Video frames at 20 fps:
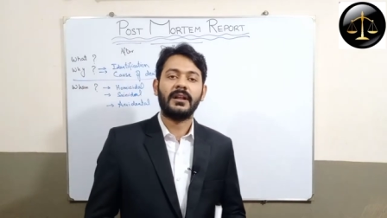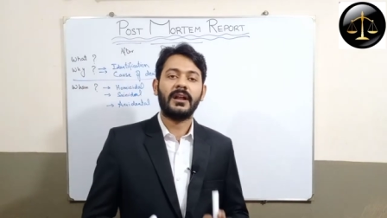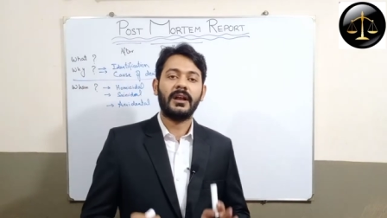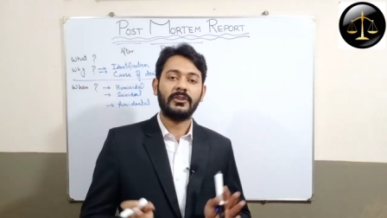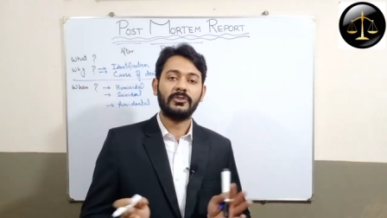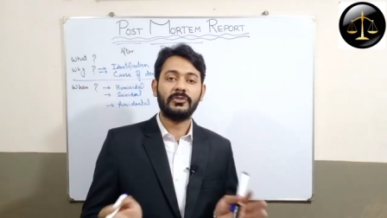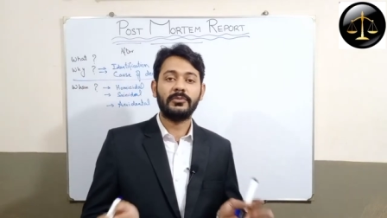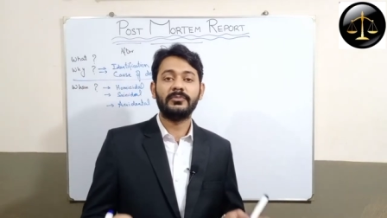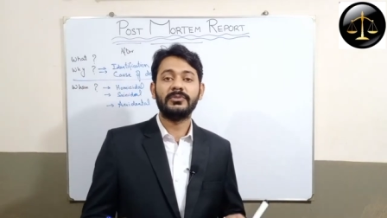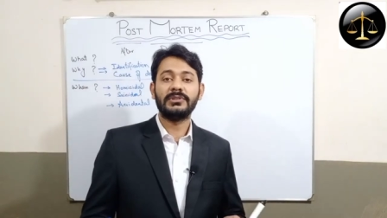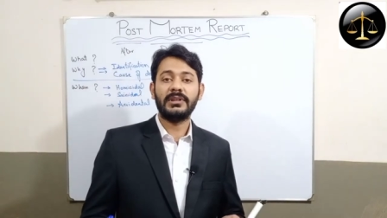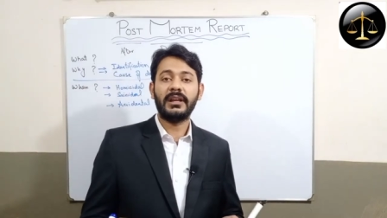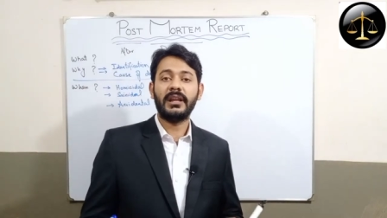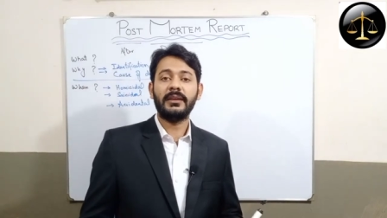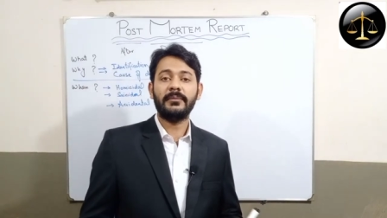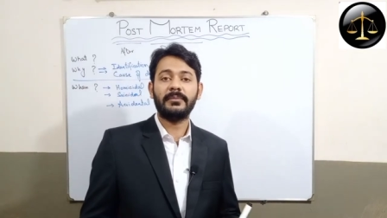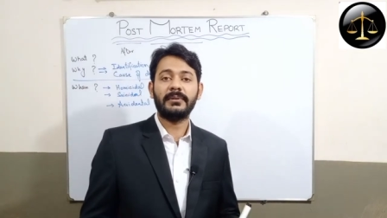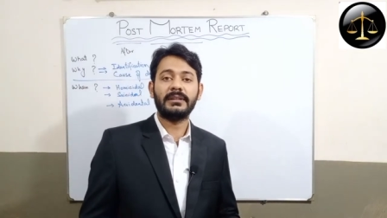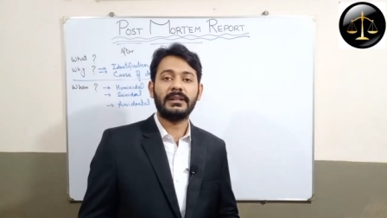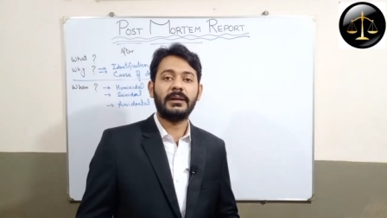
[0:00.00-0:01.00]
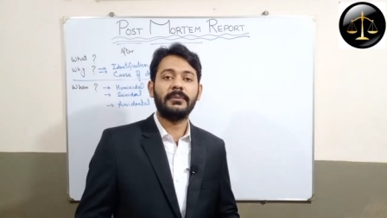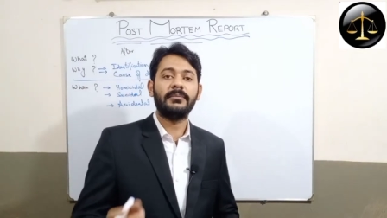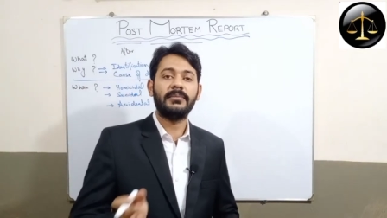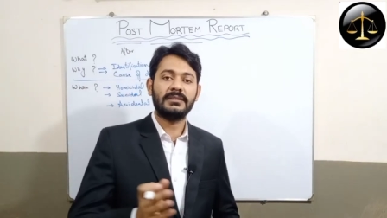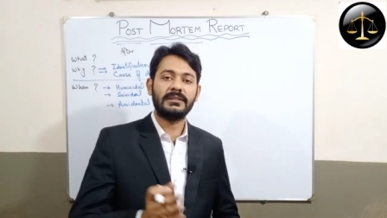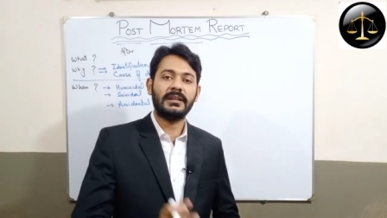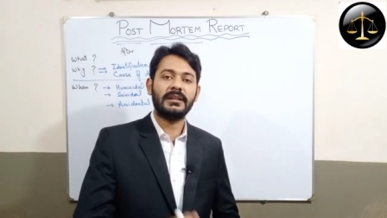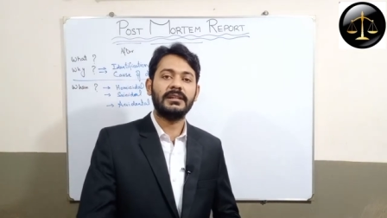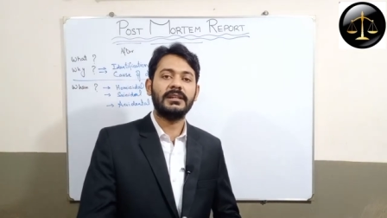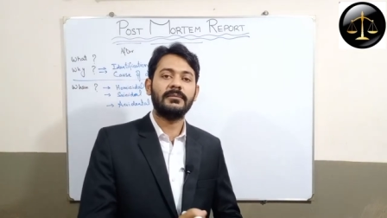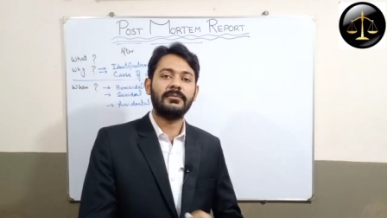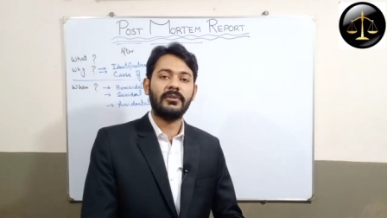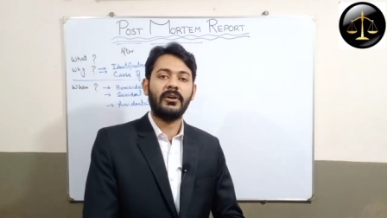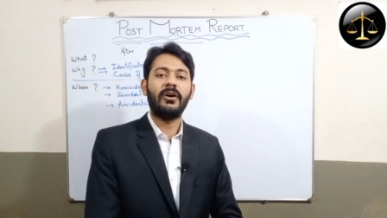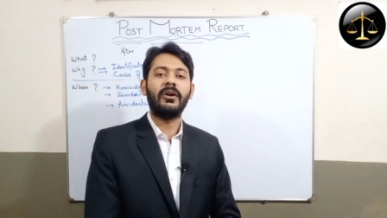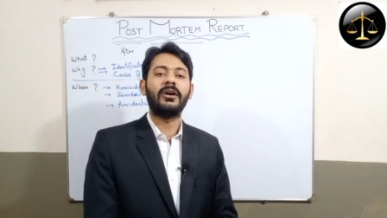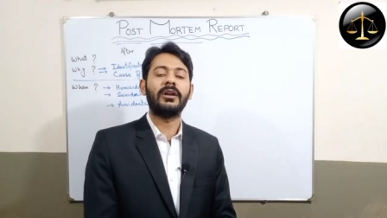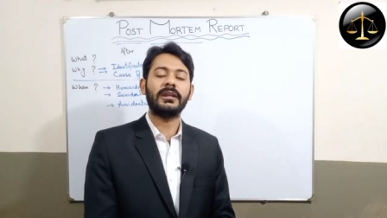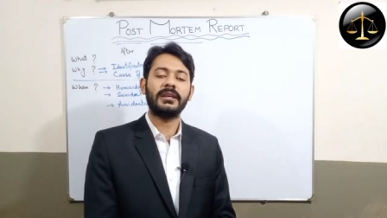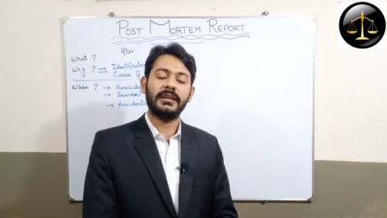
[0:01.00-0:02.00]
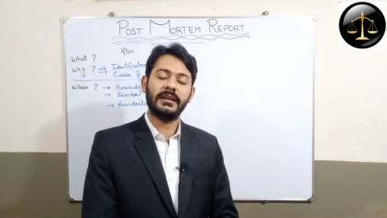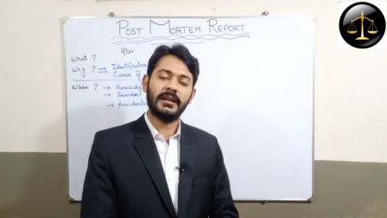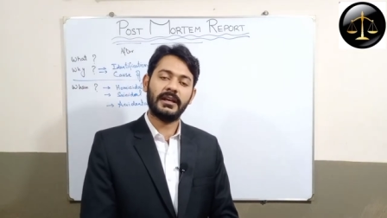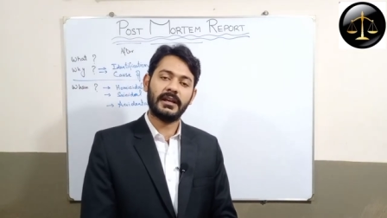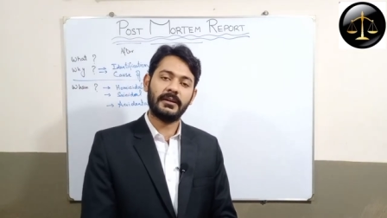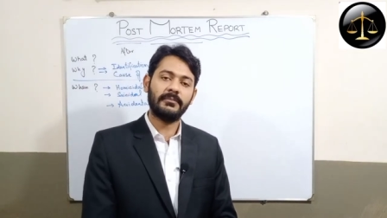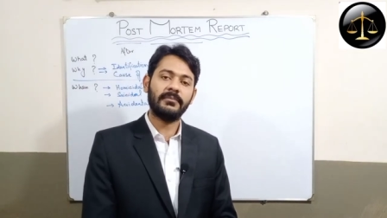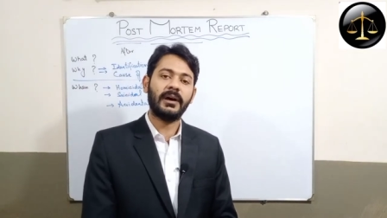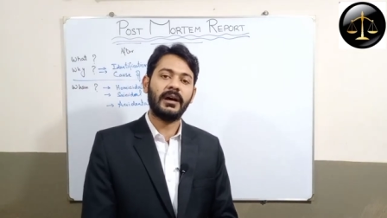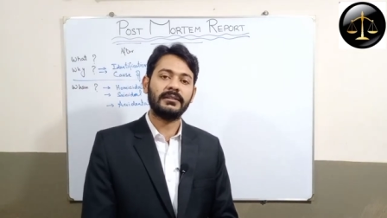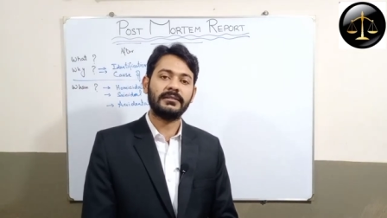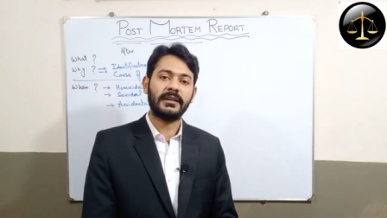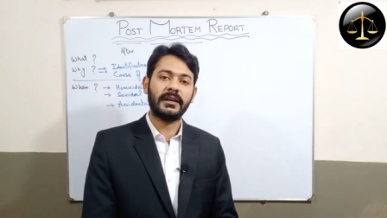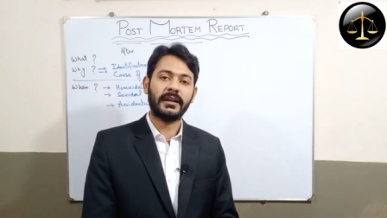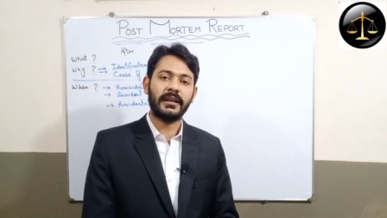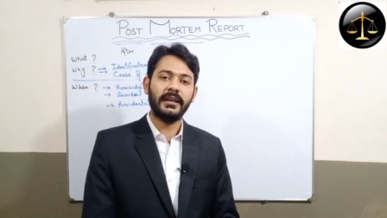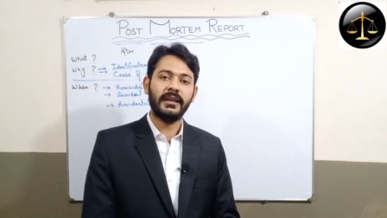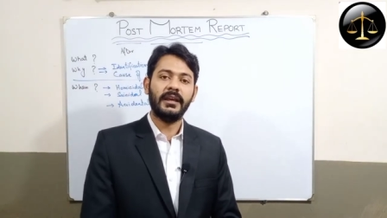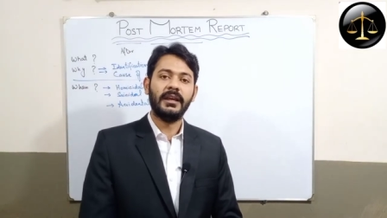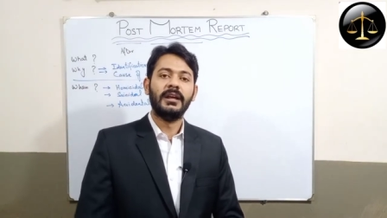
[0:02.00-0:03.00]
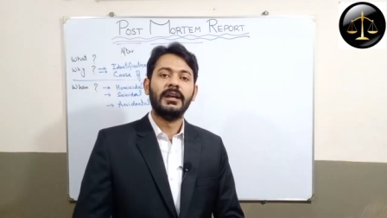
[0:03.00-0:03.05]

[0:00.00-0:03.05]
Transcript: का तो मुझे नहीं पता बेसिकली अब लाहौर की अगर हम बात करें